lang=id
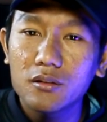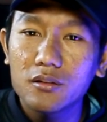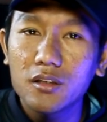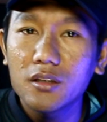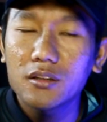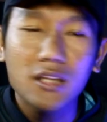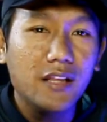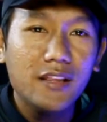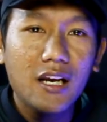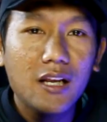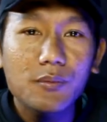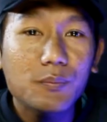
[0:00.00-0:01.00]
jadi dah
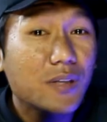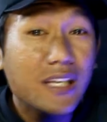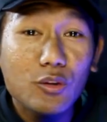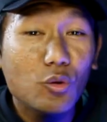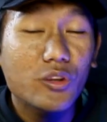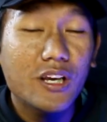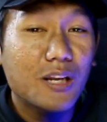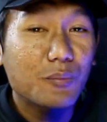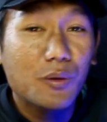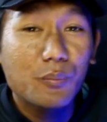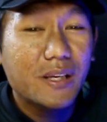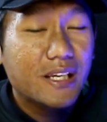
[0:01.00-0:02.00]
jangan begitu jangan
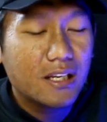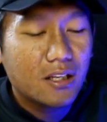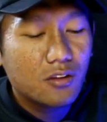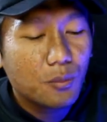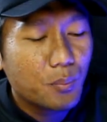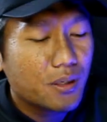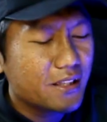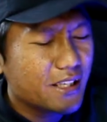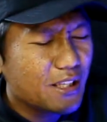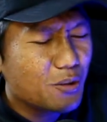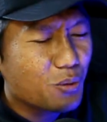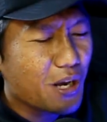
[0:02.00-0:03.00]
berpikiran
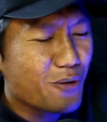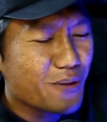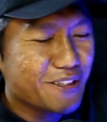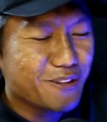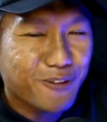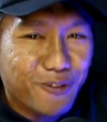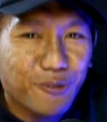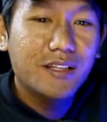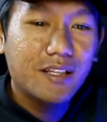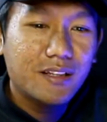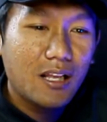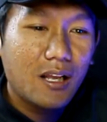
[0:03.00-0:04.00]
seperti itu kawanku
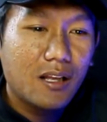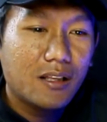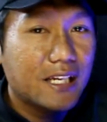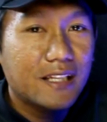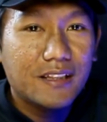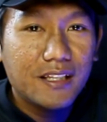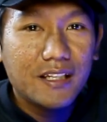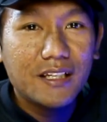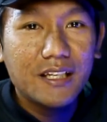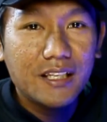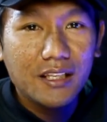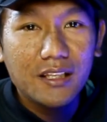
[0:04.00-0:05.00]
kita
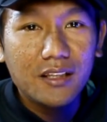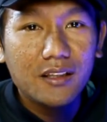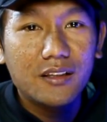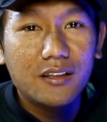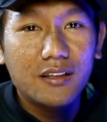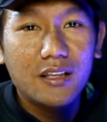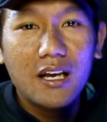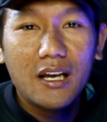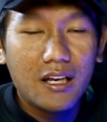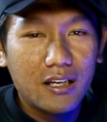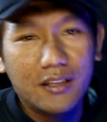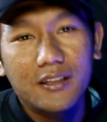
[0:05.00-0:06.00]
kritiki
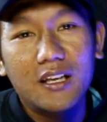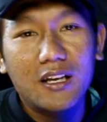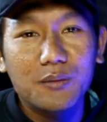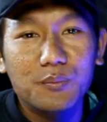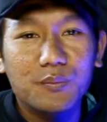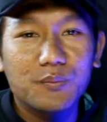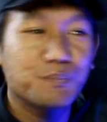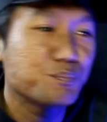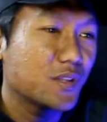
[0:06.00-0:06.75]
ya yang